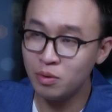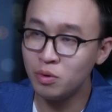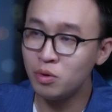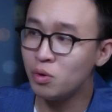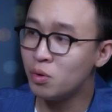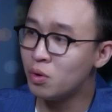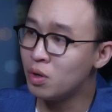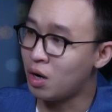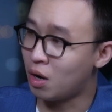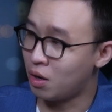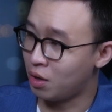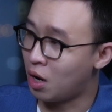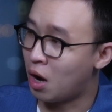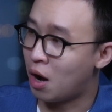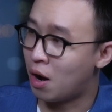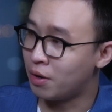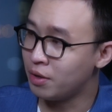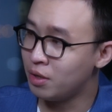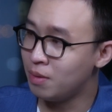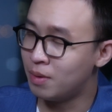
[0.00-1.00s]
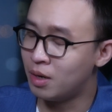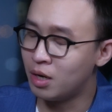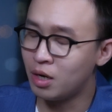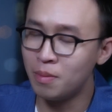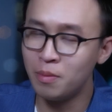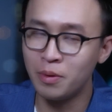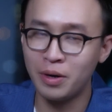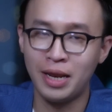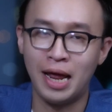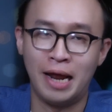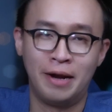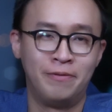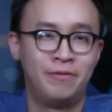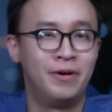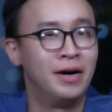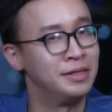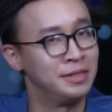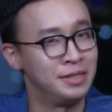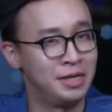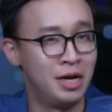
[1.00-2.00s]
chua chua ngọt ngọt nhưng mà nó có một cái thành
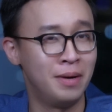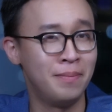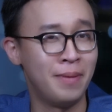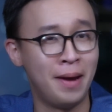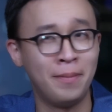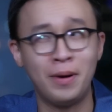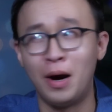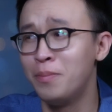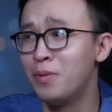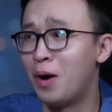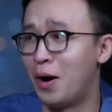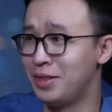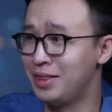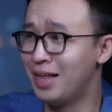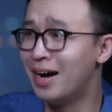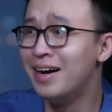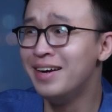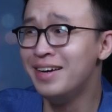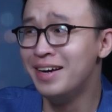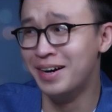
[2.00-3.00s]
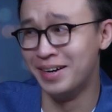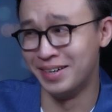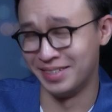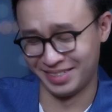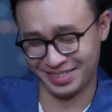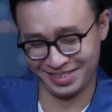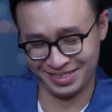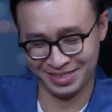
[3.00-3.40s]
phần gì đó mà em không gọi tên được